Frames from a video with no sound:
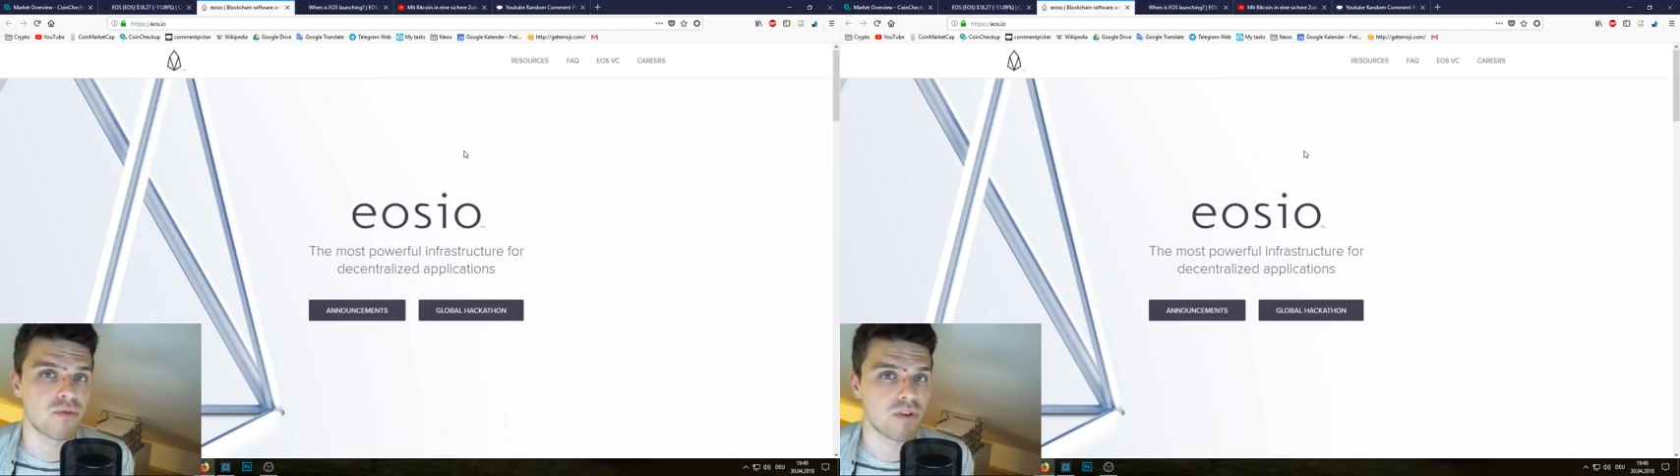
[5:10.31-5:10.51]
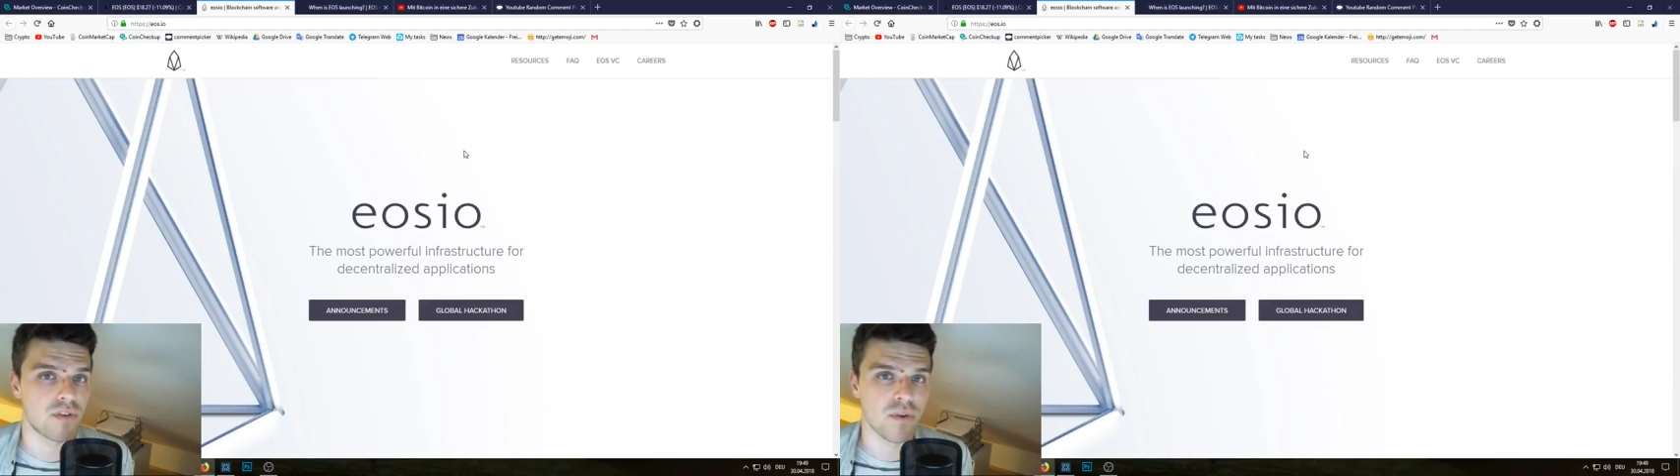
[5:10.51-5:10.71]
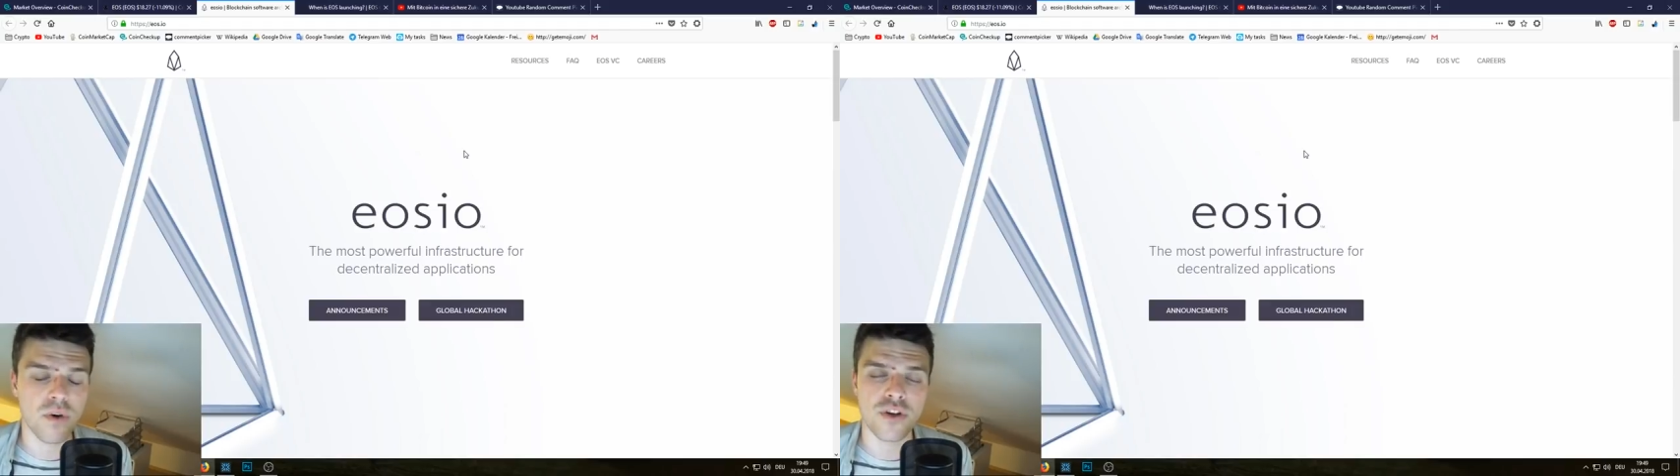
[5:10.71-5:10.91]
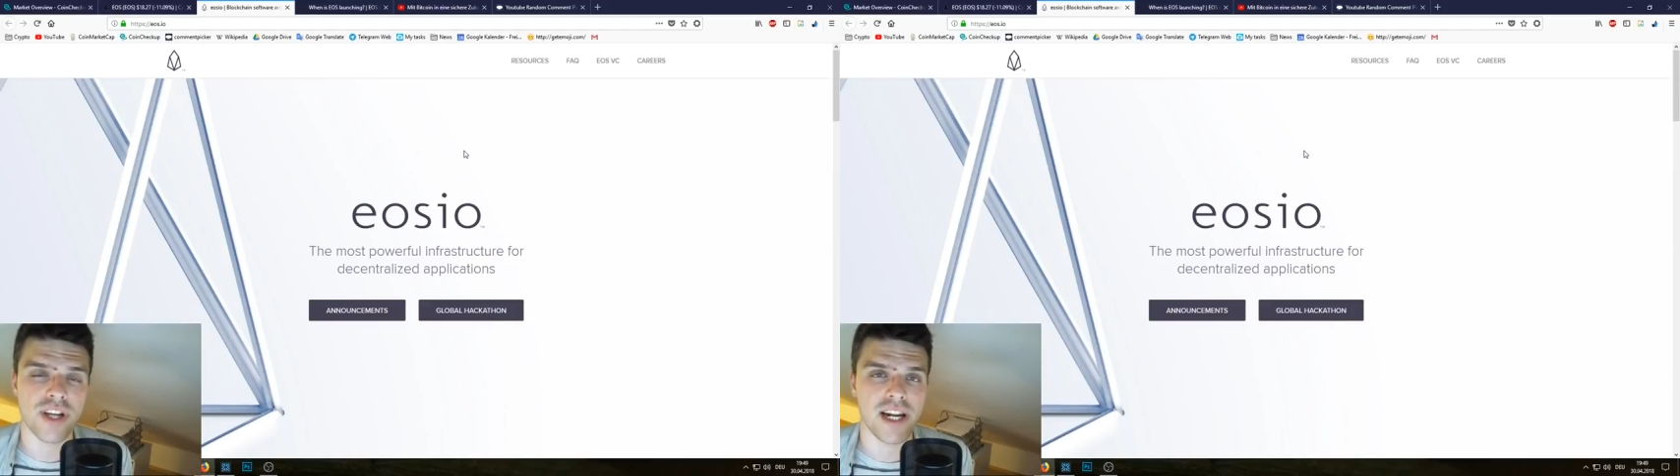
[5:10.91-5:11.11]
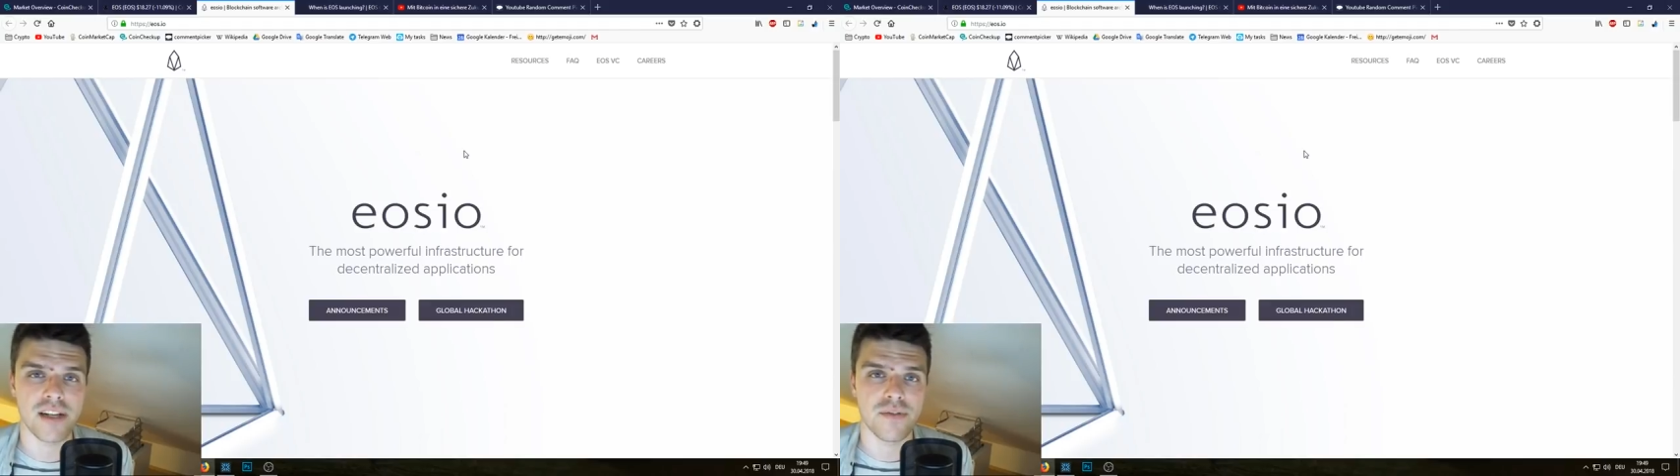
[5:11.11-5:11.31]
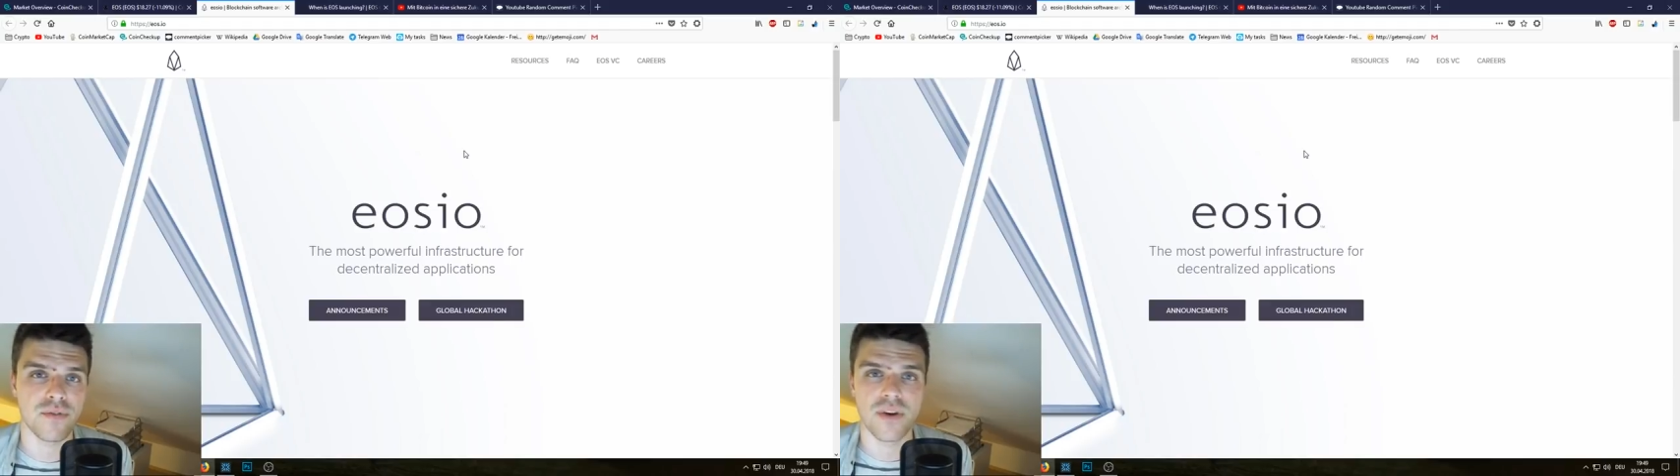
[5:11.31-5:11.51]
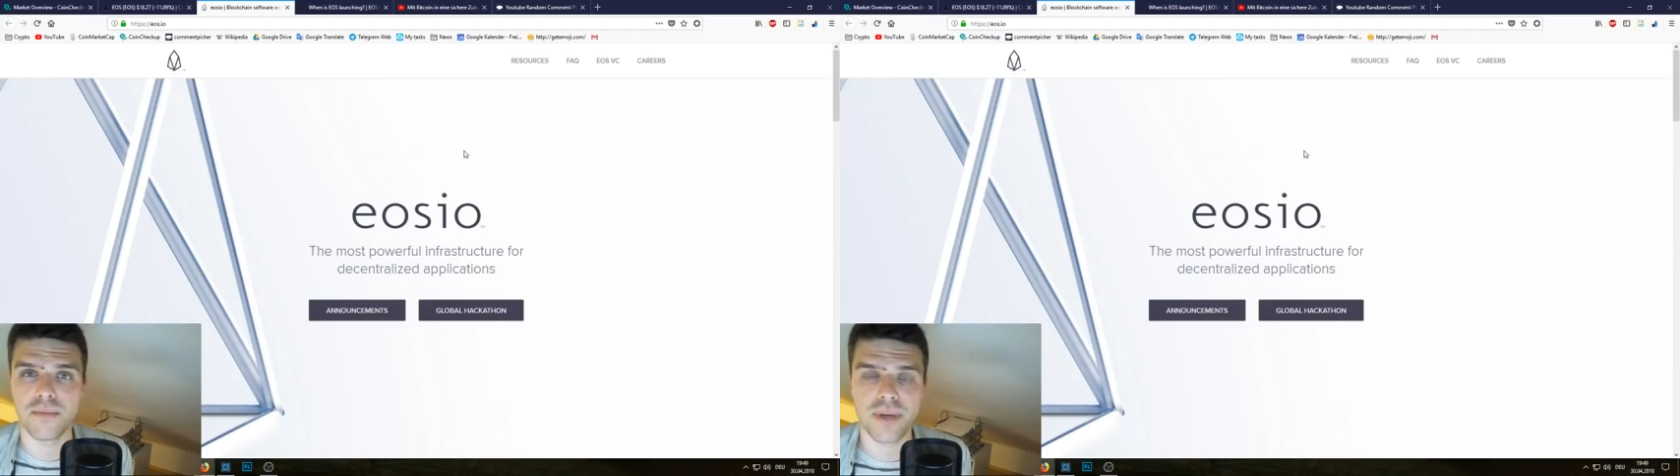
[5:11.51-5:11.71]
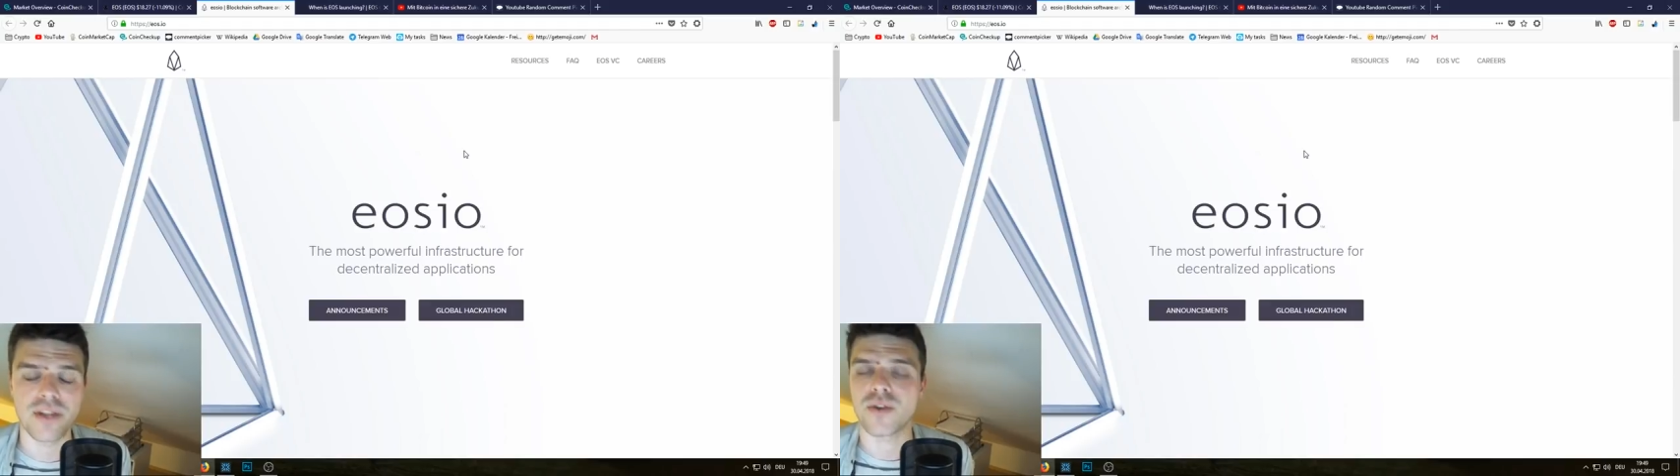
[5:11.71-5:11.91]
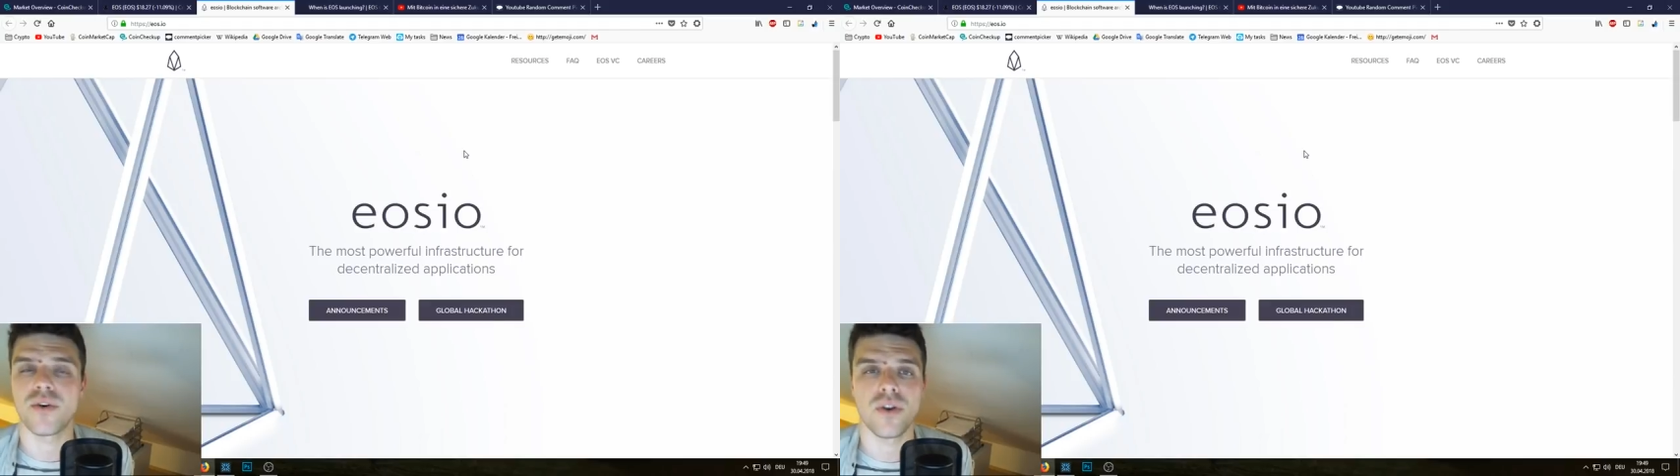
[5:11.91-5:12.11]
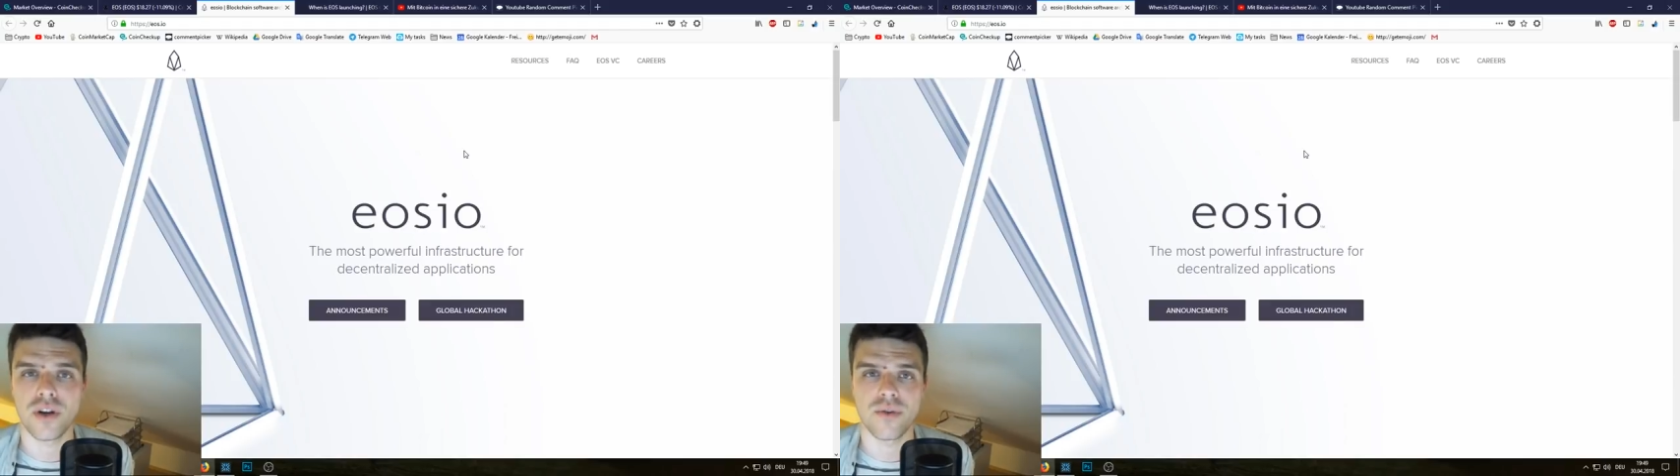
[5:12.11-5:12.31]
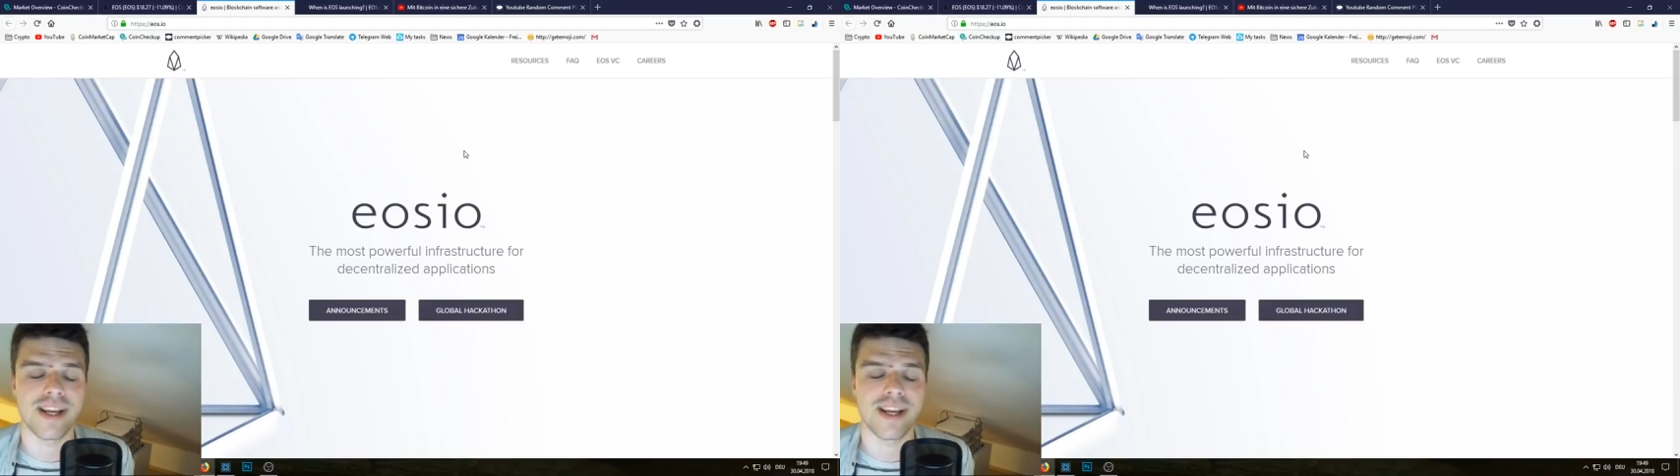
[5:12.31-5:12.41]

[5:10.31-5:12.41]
zur Verfügung stellt für Bitcoin